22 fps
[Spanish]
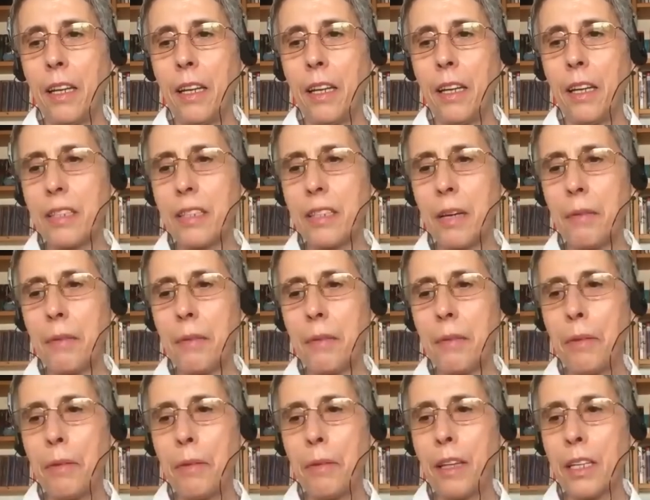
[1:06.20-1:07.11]
esta vez
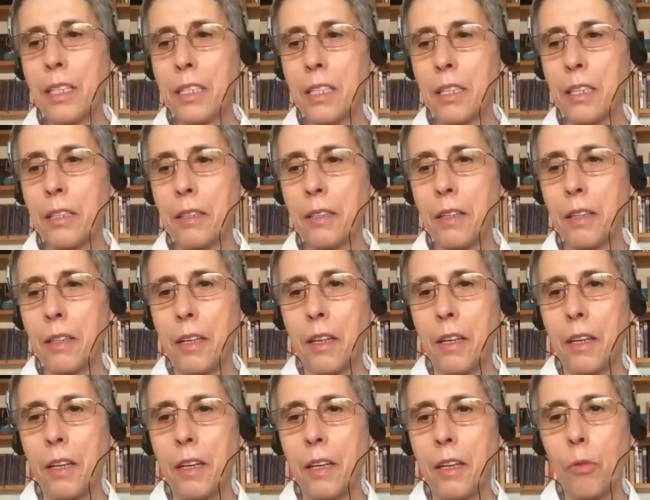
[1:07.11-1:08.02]
es
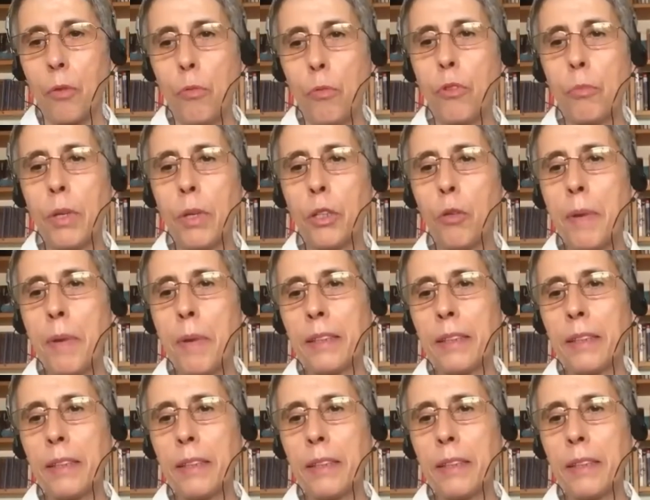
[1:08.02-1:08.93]
como formando parte
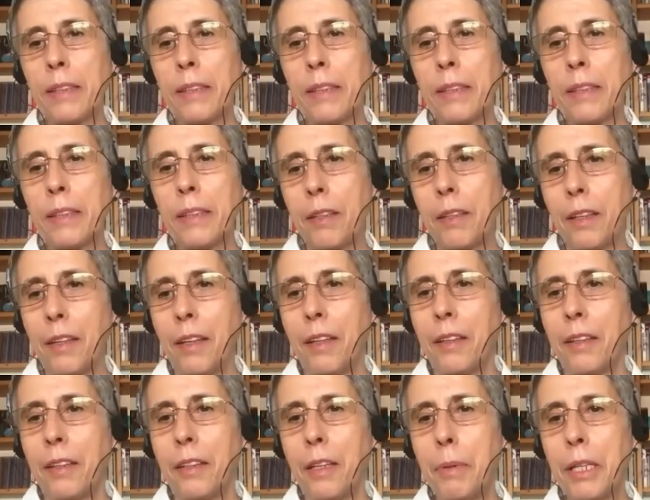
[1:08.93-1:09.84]
de,
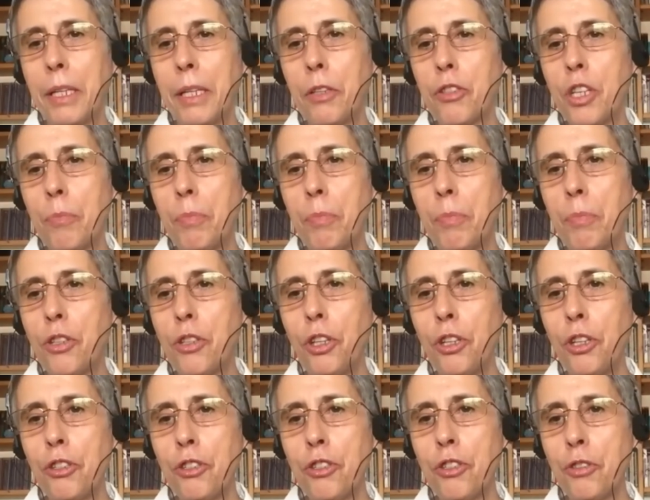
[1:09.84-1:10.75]
varios
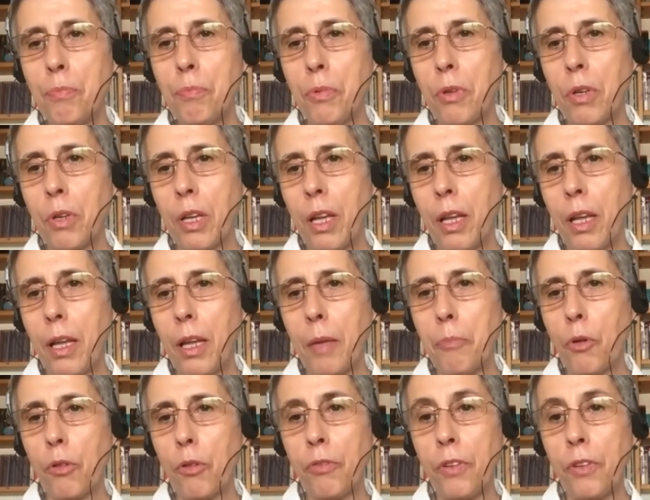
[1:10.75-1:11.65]
episodios
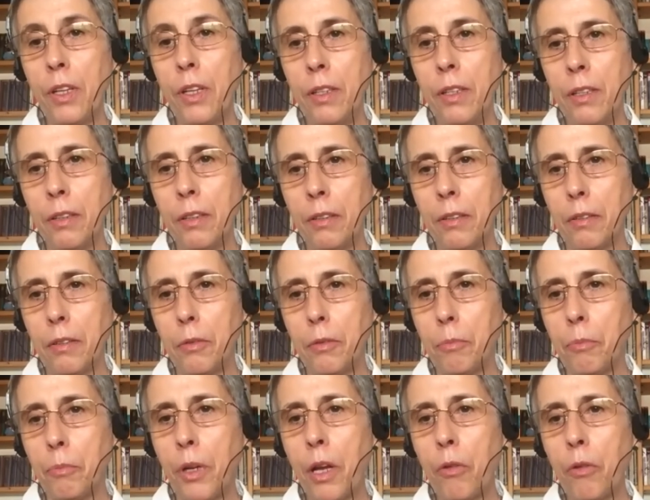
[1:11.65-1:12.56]
porque por fin
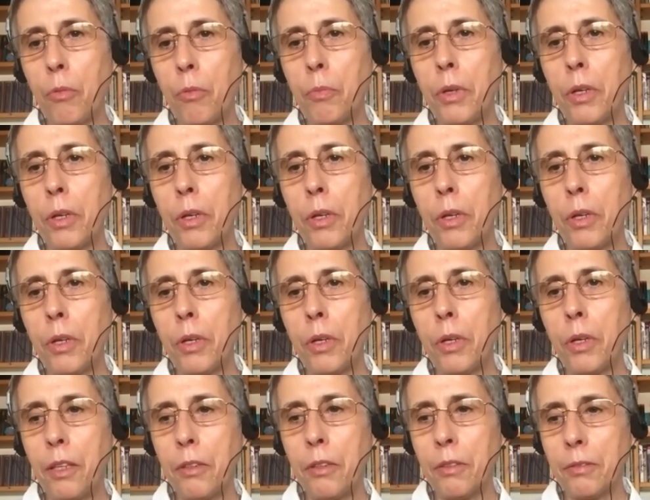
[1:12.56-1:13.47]
voy a cumplir lo
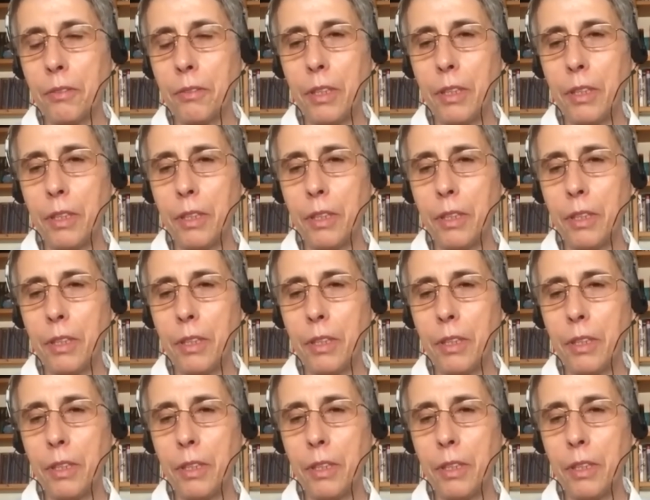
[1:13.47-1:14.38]
prometido y
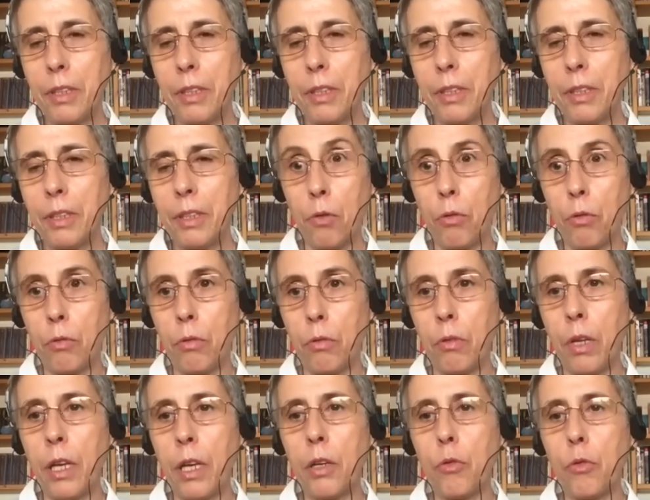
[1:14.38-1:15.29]
me voy a atrever
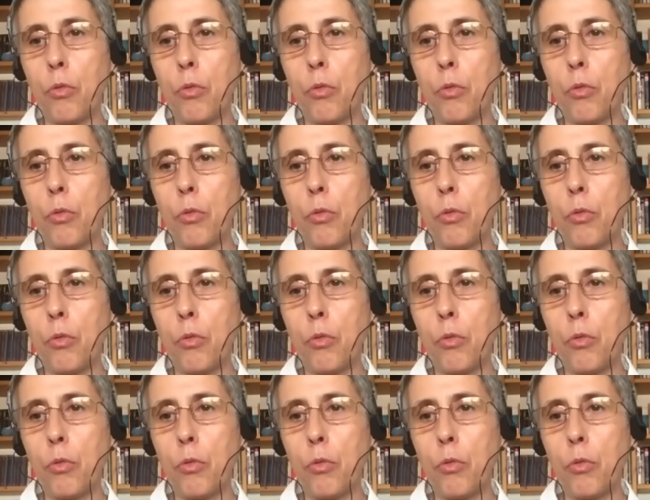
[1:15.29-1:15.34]
con